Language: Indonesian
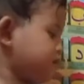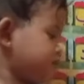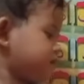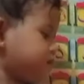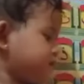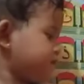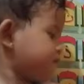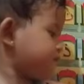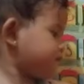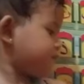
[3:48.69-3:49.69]

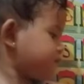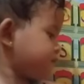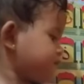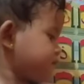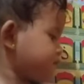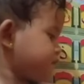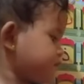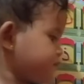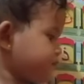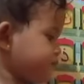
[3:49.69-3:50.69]
Ih, kok
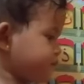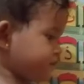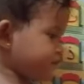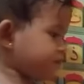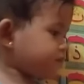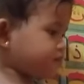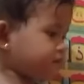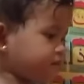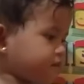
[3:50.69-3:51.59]
kalian tahu panda?